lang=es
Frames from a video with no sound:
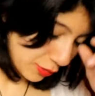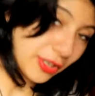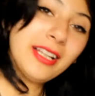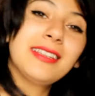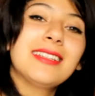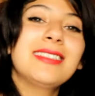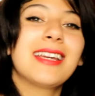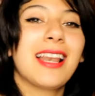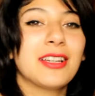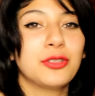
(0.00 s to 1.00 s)
Con este sí
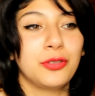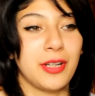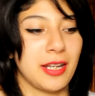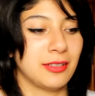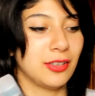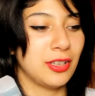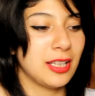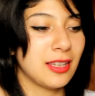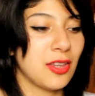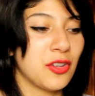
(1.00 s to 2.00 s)
que la sufrí, con
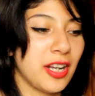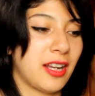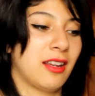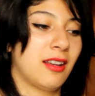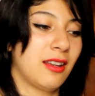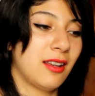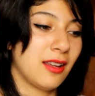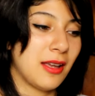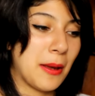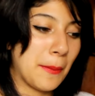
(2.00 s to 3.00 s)
este lloré.
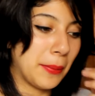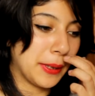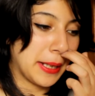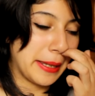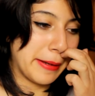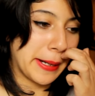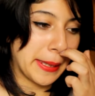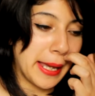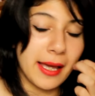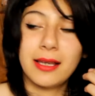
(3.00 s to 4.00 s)
Porque de
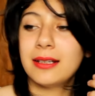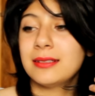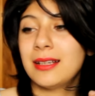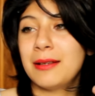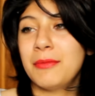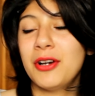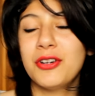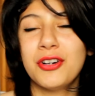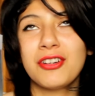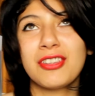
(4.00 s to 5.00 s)
verdad es el
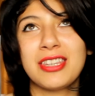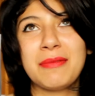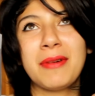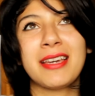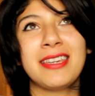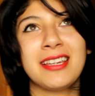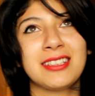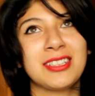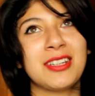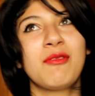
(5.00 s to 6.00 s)
mejor
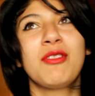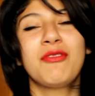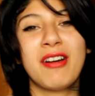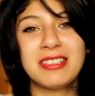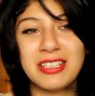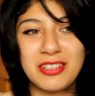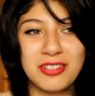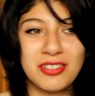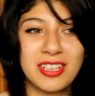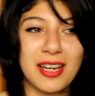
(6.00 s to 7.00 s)
desmaquillante
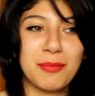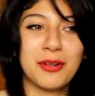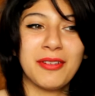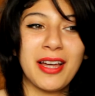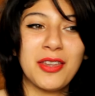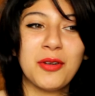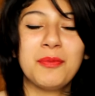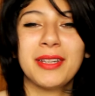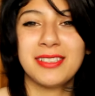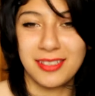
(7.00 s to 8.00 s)
bifásico que ha probado
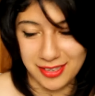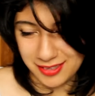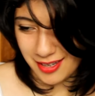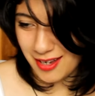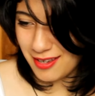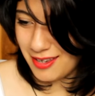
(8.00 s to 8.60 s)
mi existencia.